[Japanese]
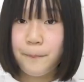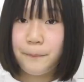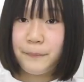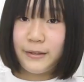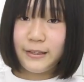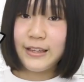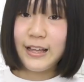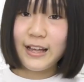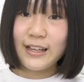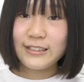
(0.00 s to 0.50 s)

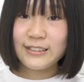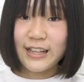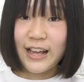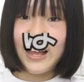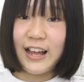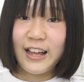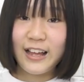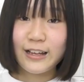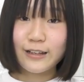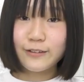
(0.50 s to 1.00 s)
皆
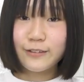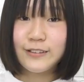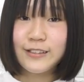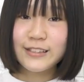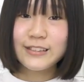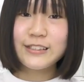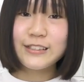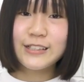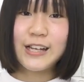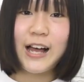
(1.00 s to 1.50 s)
さん、こん
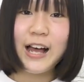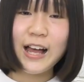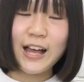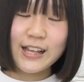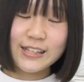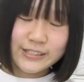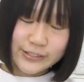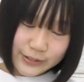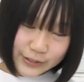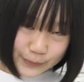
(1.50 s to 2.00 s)
にち
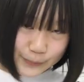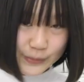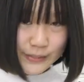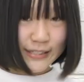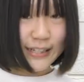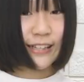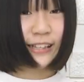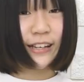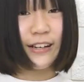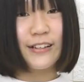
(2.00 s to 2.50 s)
は。しょりみ
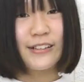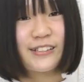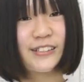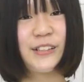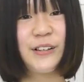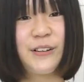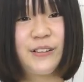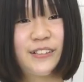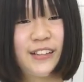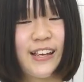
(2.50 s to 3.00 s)
チャンネルの
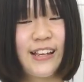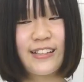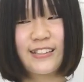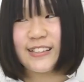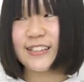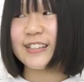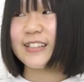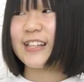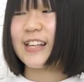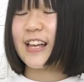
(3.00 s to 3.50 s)
しほで
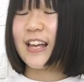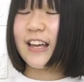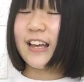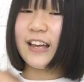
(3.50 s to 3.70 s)
す。